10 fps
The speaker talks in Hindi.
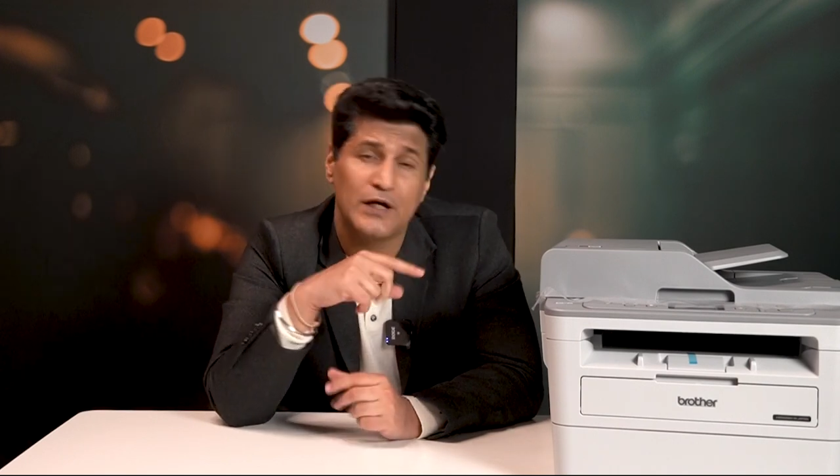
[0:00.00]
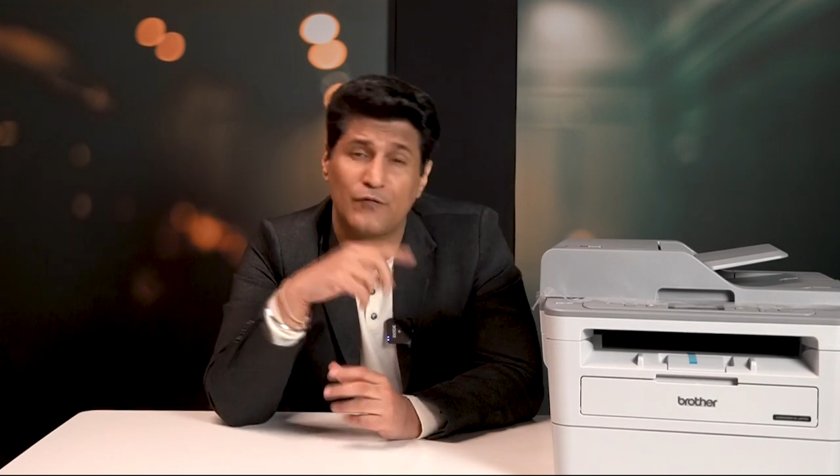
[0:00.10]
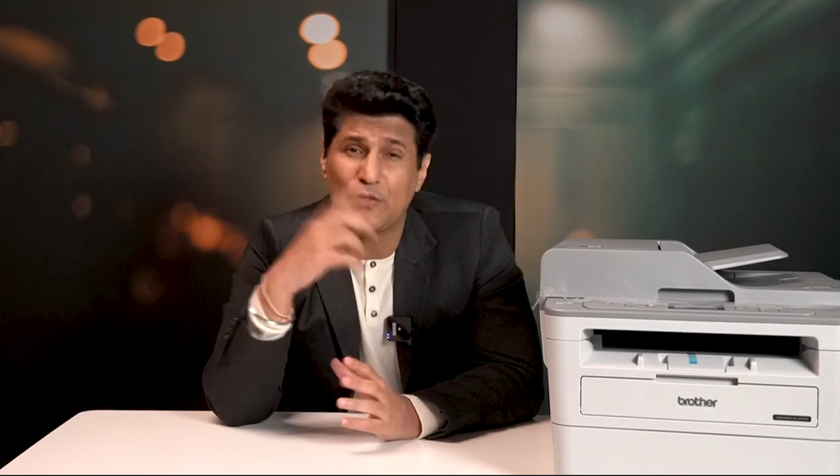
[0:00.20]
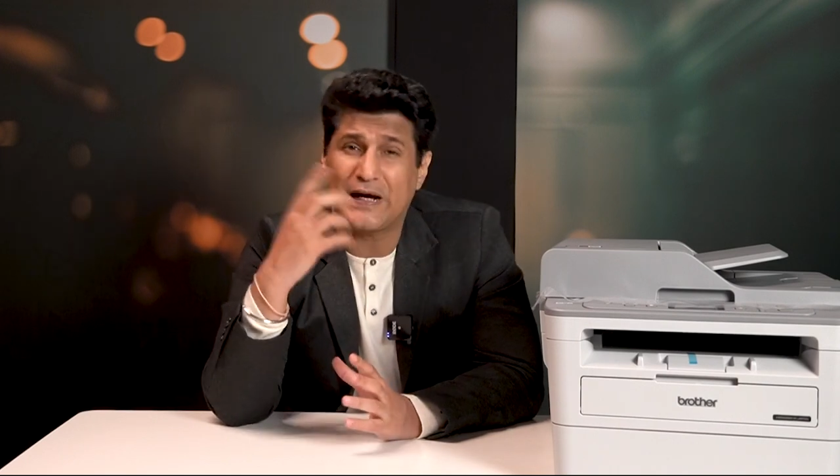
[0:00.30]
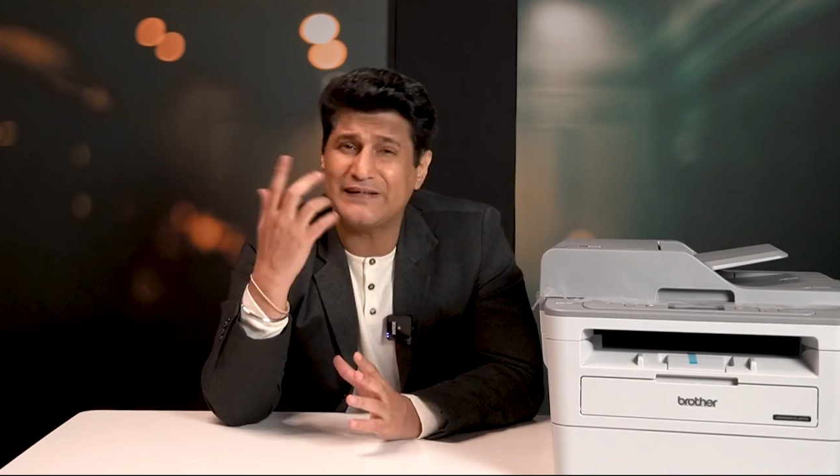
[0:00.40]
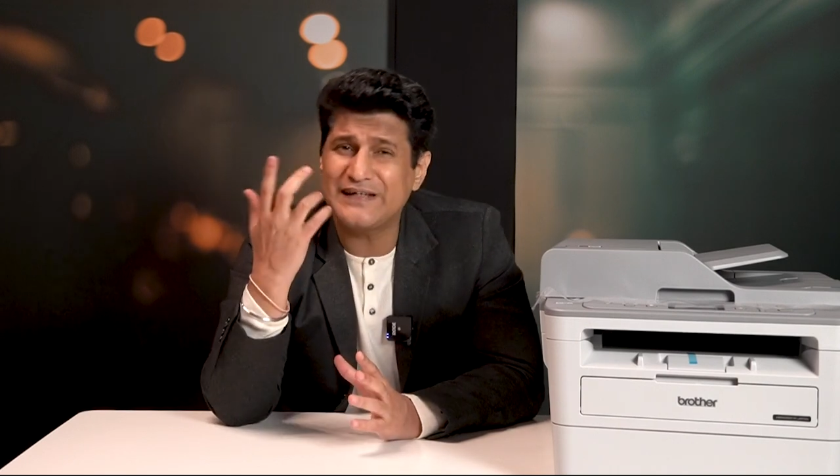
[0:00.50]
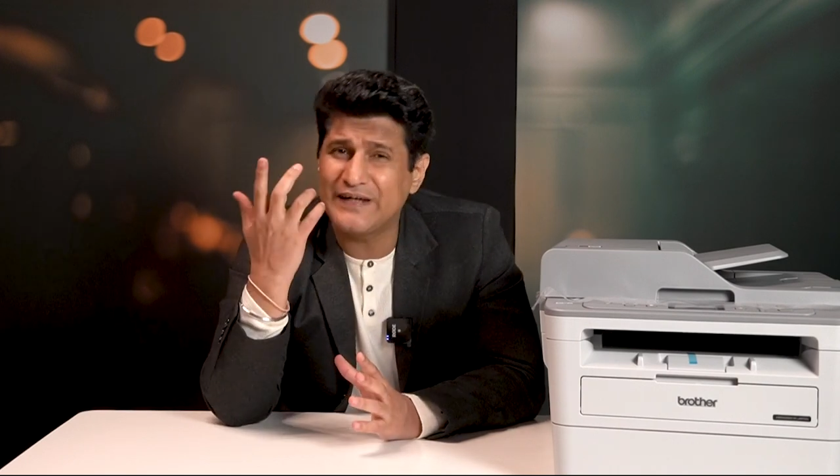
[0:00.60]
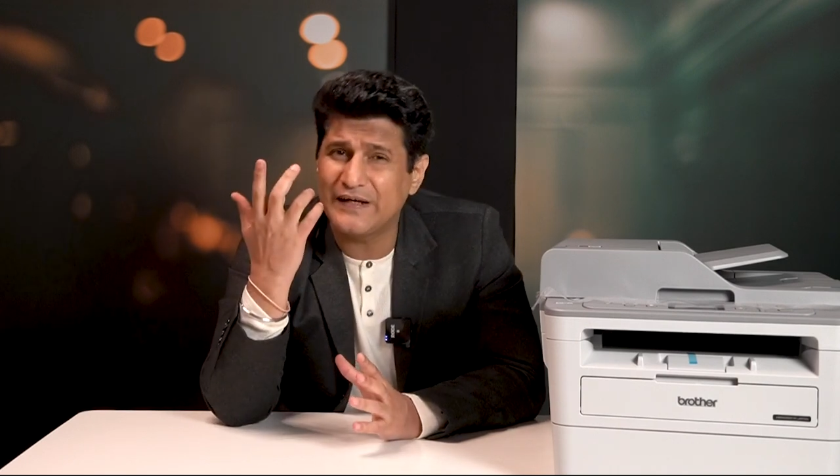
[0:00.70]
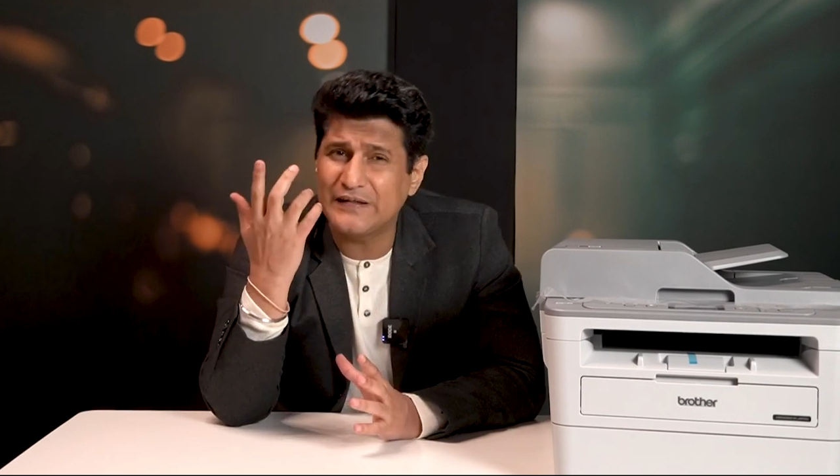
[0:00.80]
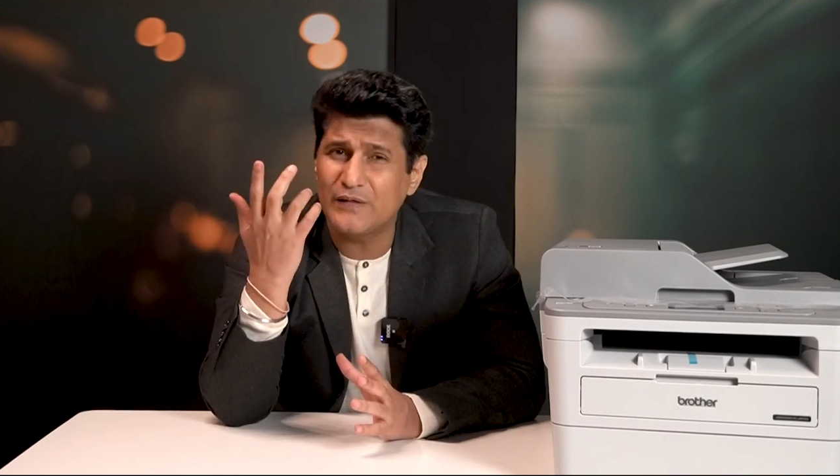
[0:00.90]
इफ यू एक्चुअली
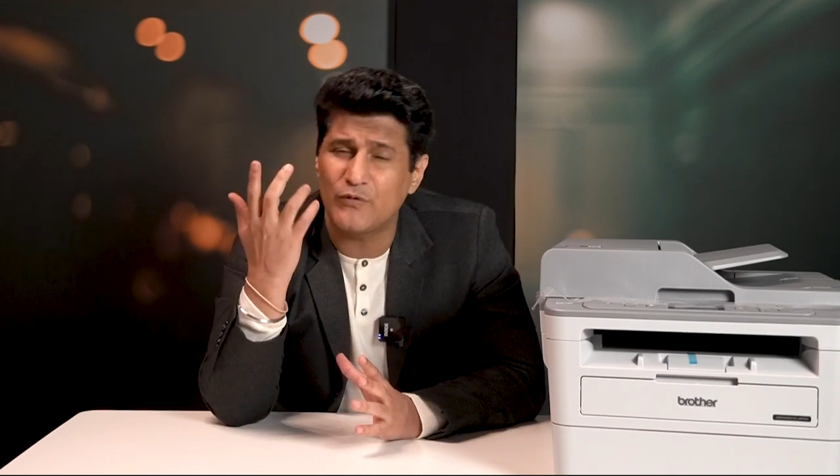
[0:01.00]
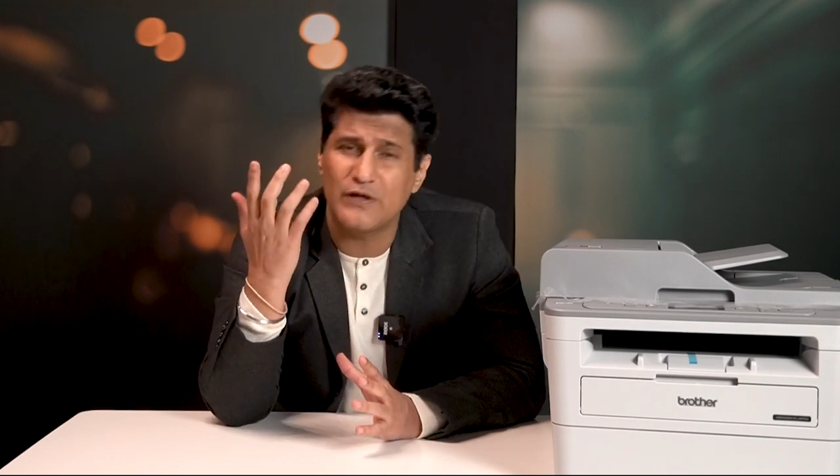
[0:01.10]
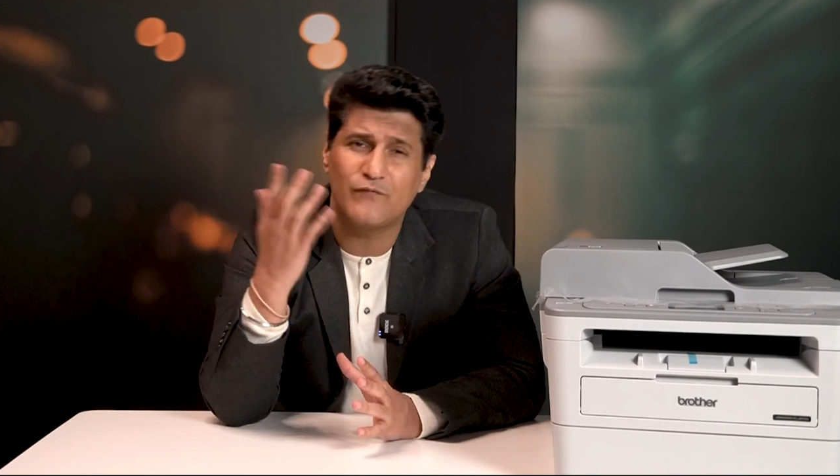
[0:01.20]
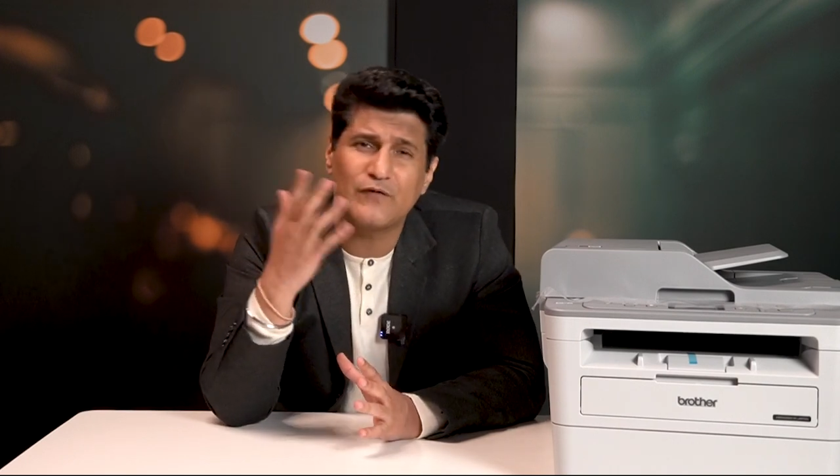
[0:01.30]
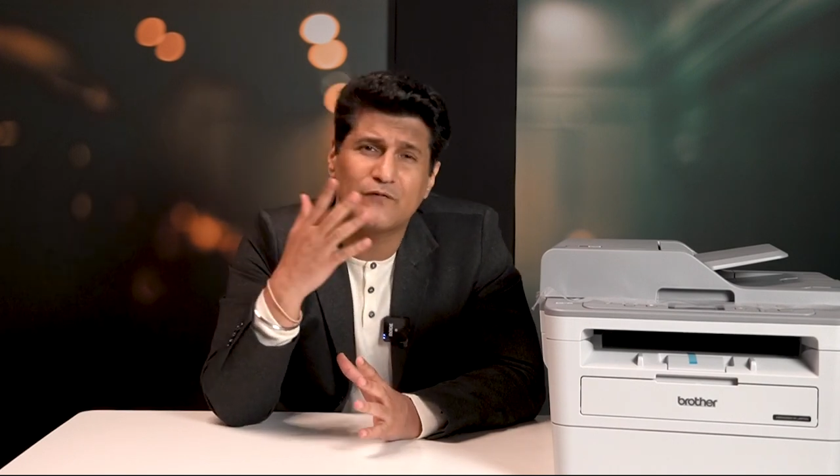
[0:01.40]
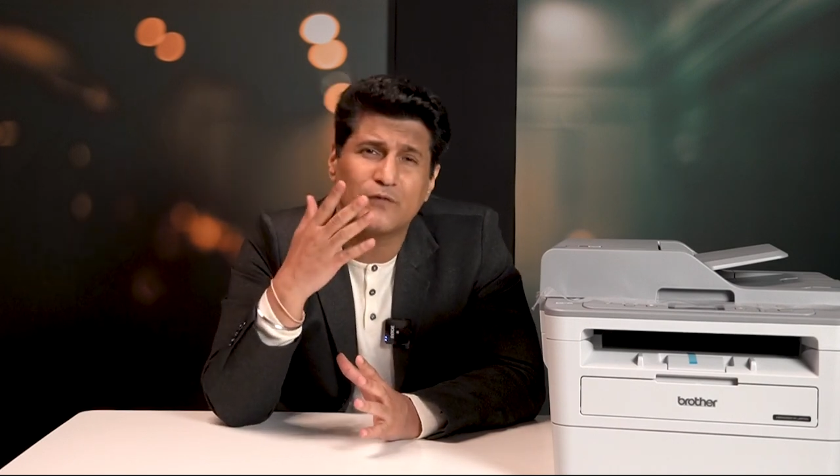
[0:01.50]
गेटिंग दम रीफिल